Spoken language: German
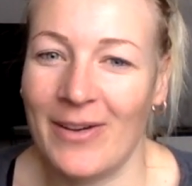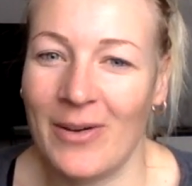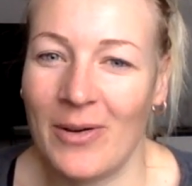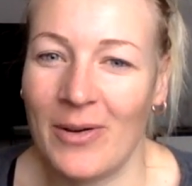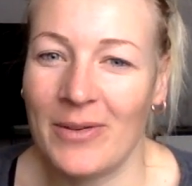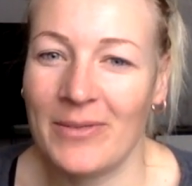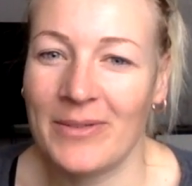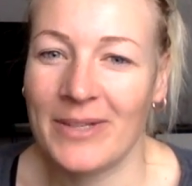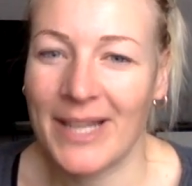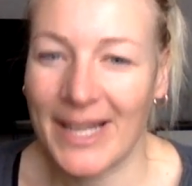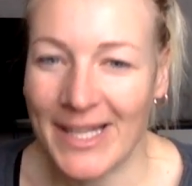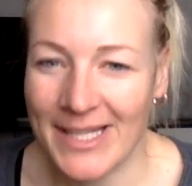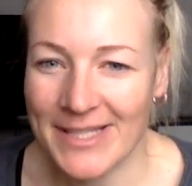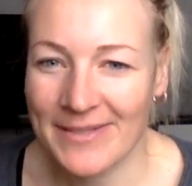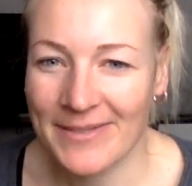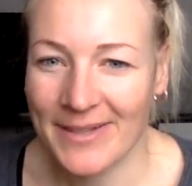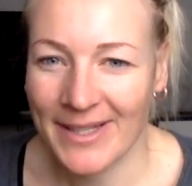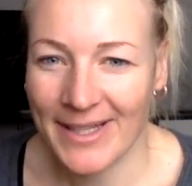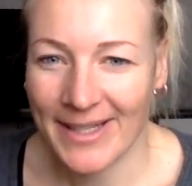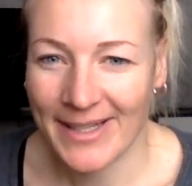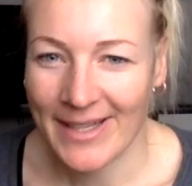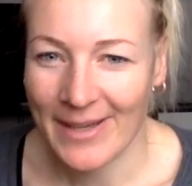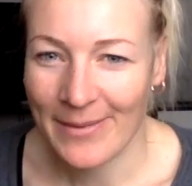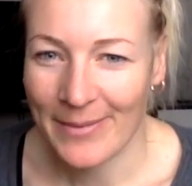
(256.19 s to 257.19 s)
Und ganz
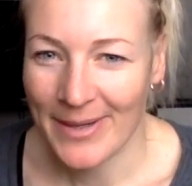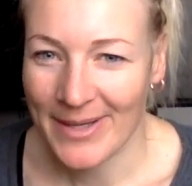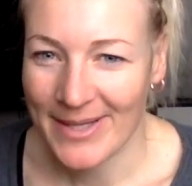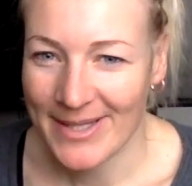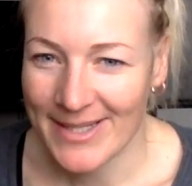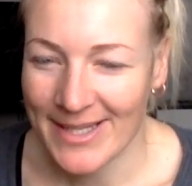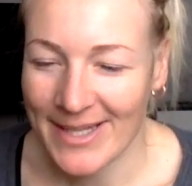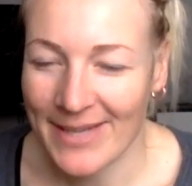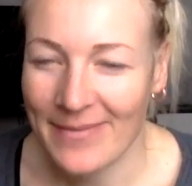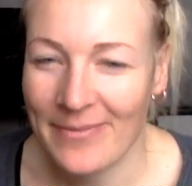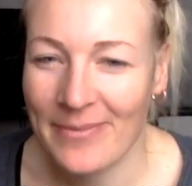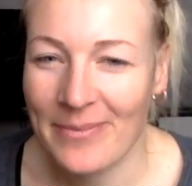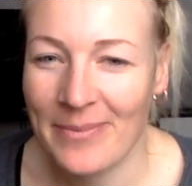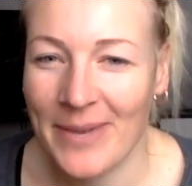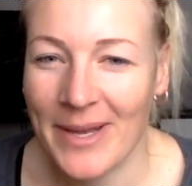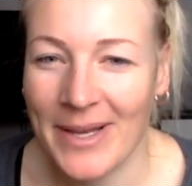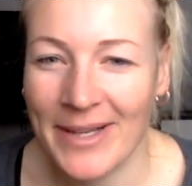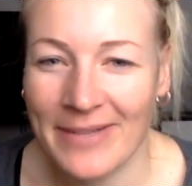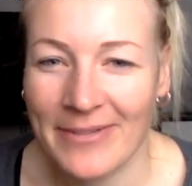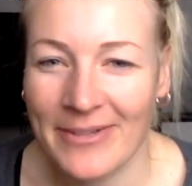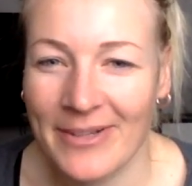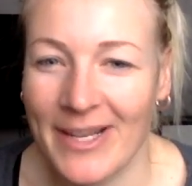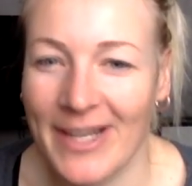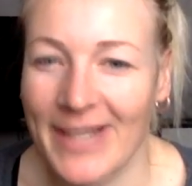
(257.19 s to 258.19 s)
wichtig dabei ist dann,
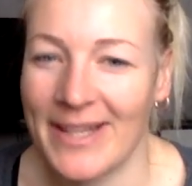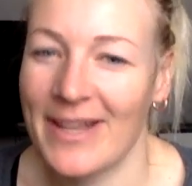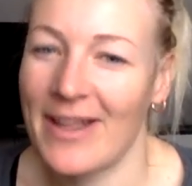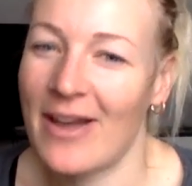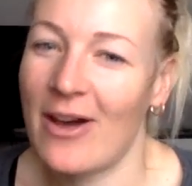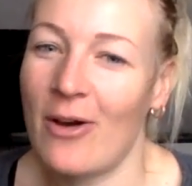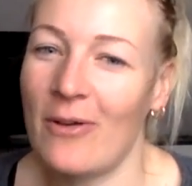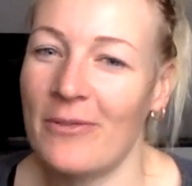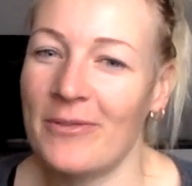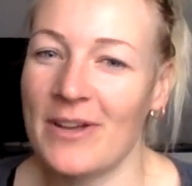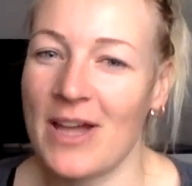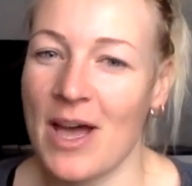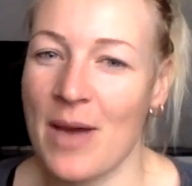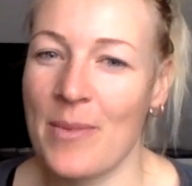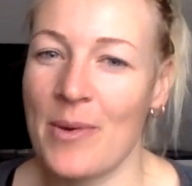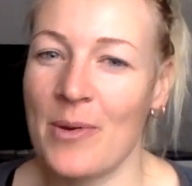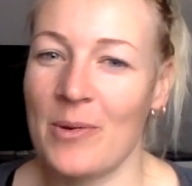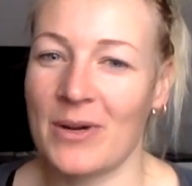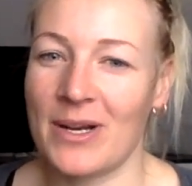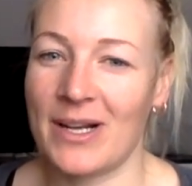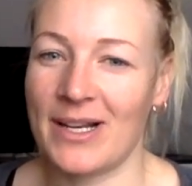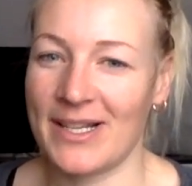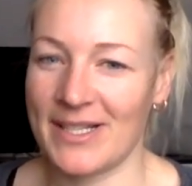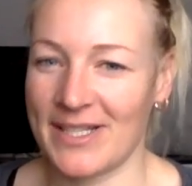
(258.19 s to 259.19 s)
macht vielleicht eine Aufnahme
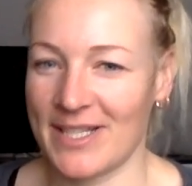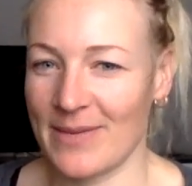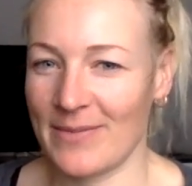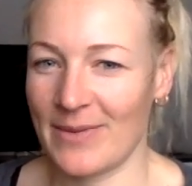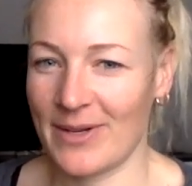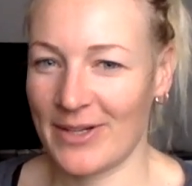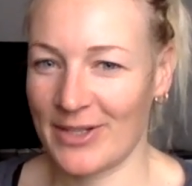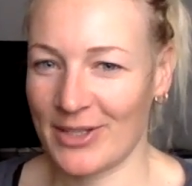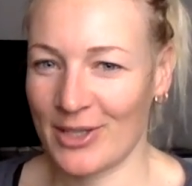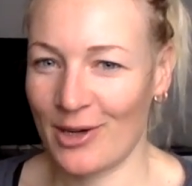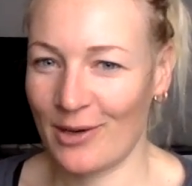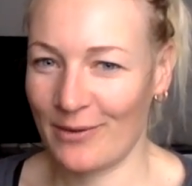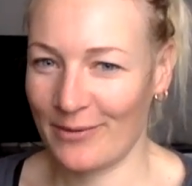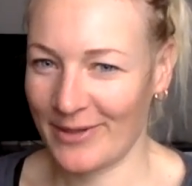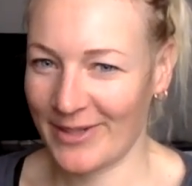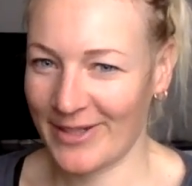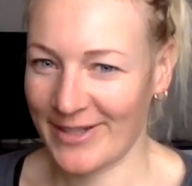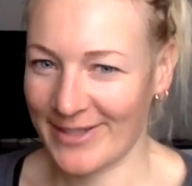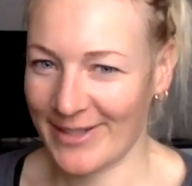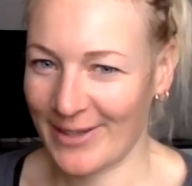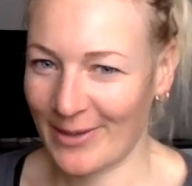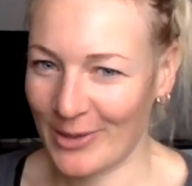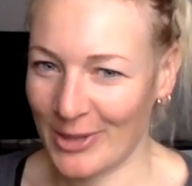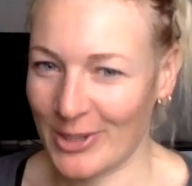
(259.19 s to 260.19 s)
oder lasst jemanden schauen, wie
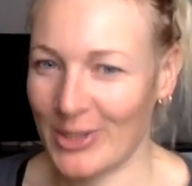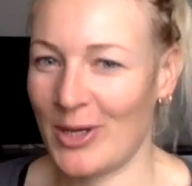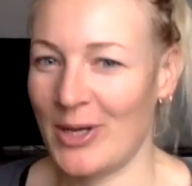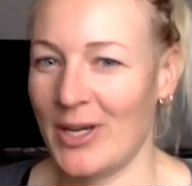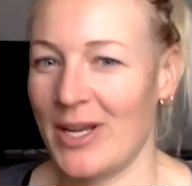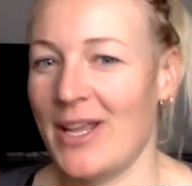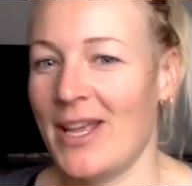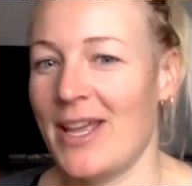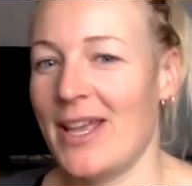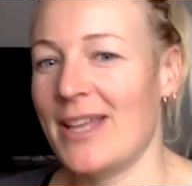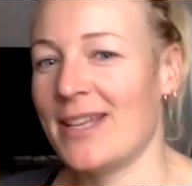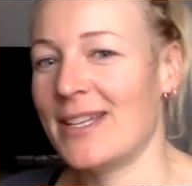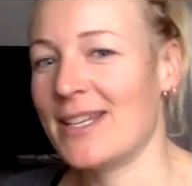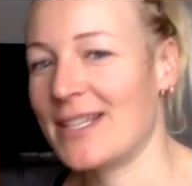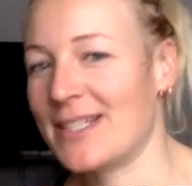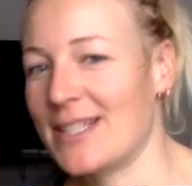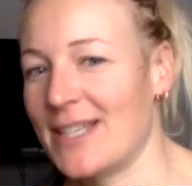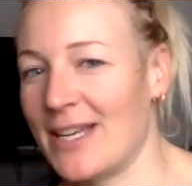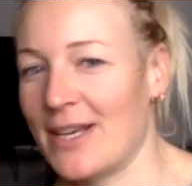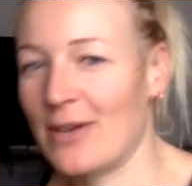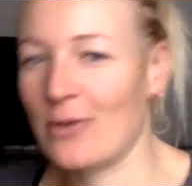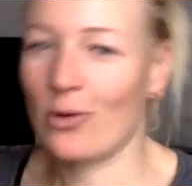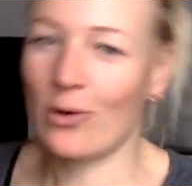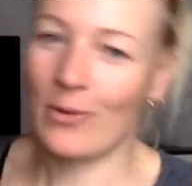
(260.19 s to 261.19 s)
das ausschaut, dass
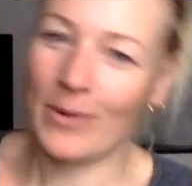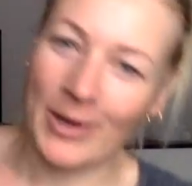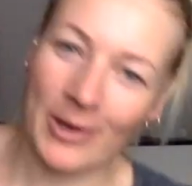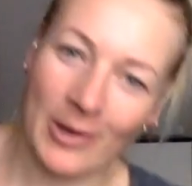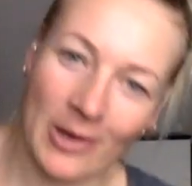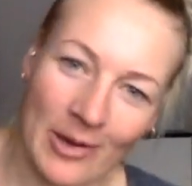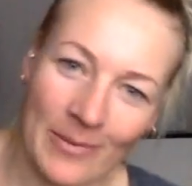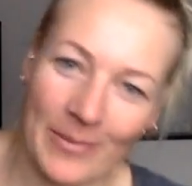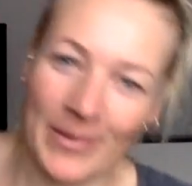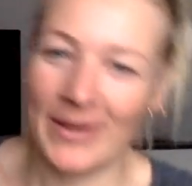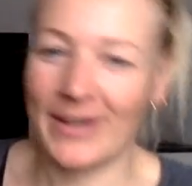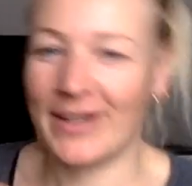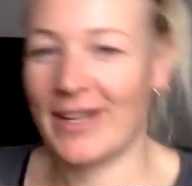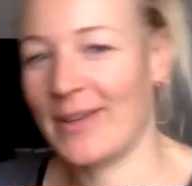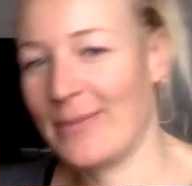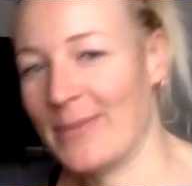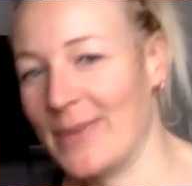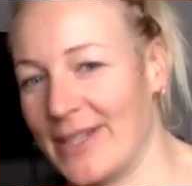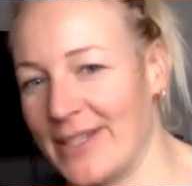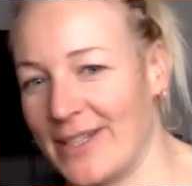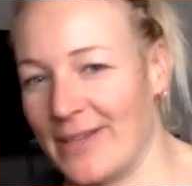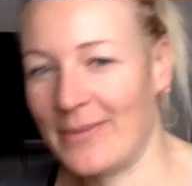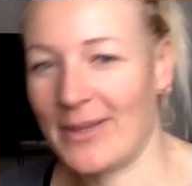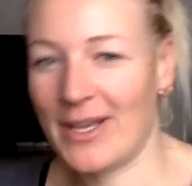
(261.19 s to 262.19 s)
ihr den Oberkörper nicht
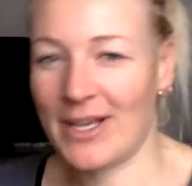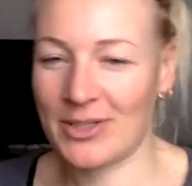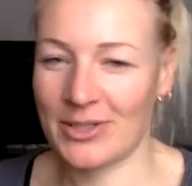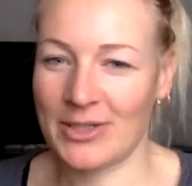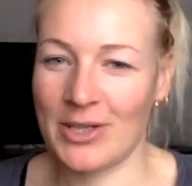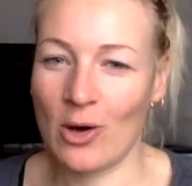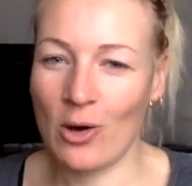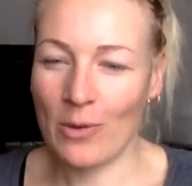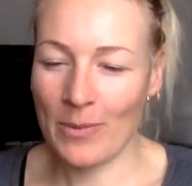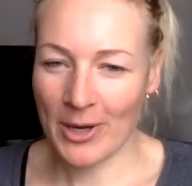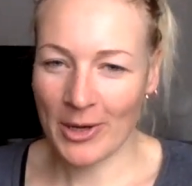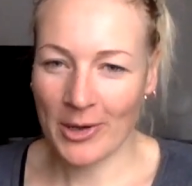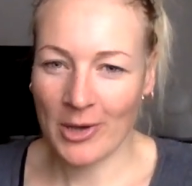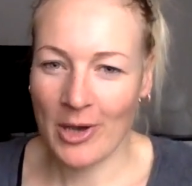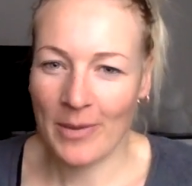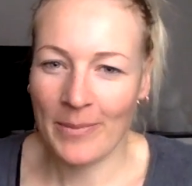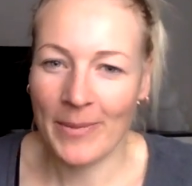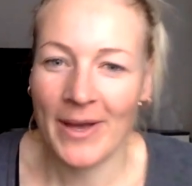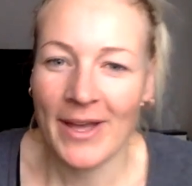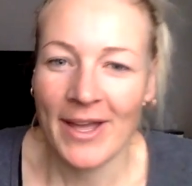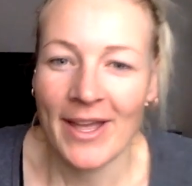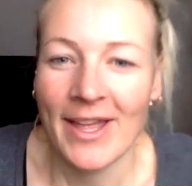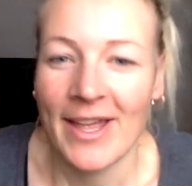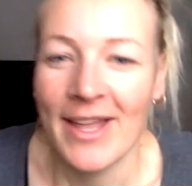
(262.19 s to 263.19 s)
mitnimmt. Also der
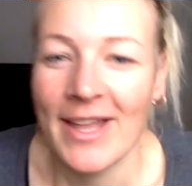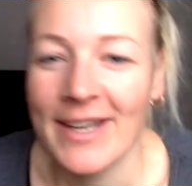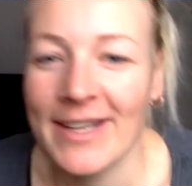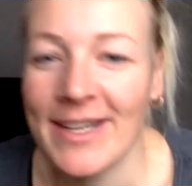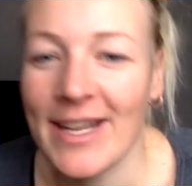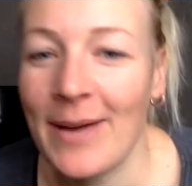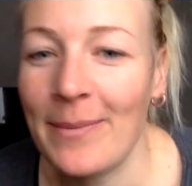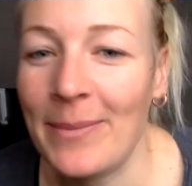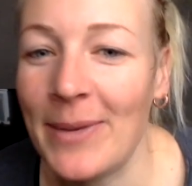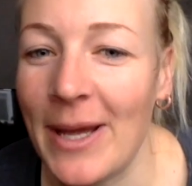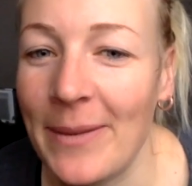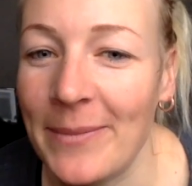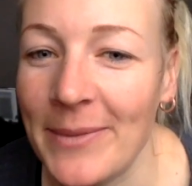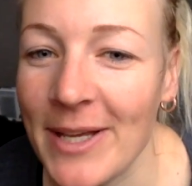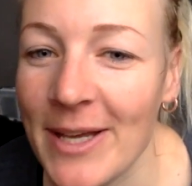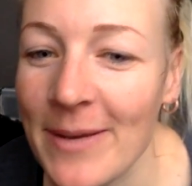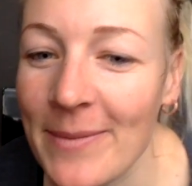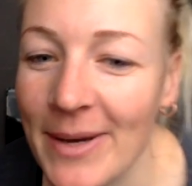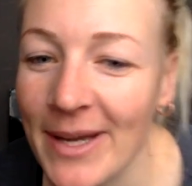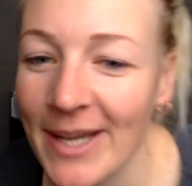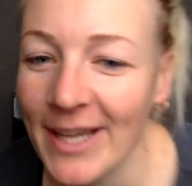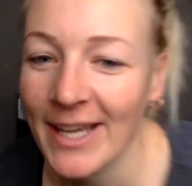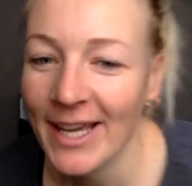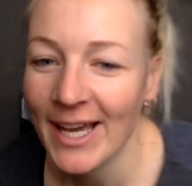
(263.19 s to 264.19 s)
Oberkörper, der bleibt
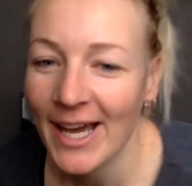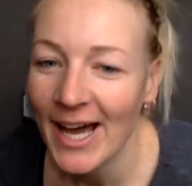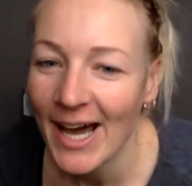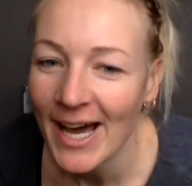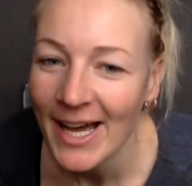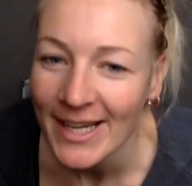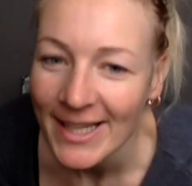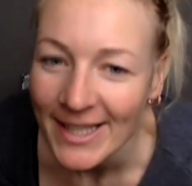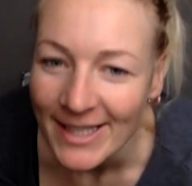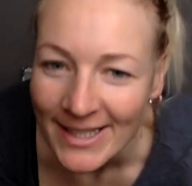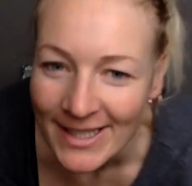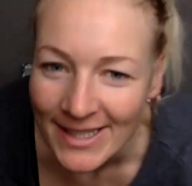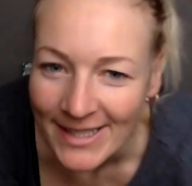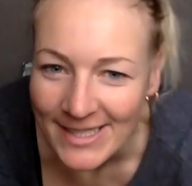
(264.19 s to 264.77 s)
immer gerade.